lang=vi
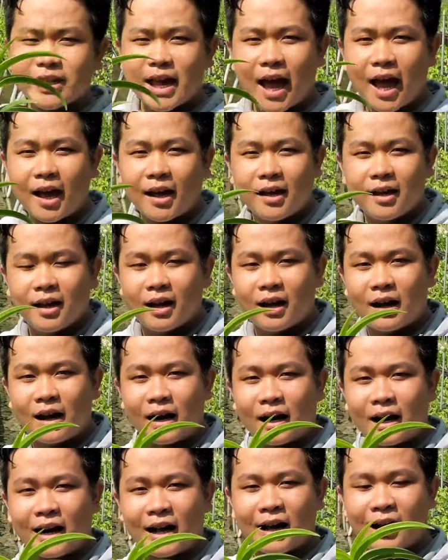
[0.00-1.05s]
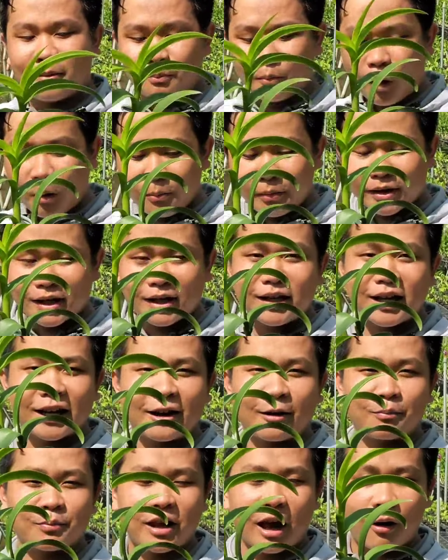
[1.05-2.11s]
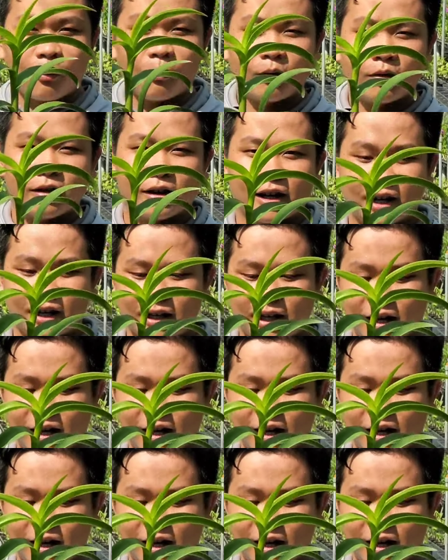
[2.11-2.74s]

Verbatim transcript: giá à, là 49.000 đồng chậu anh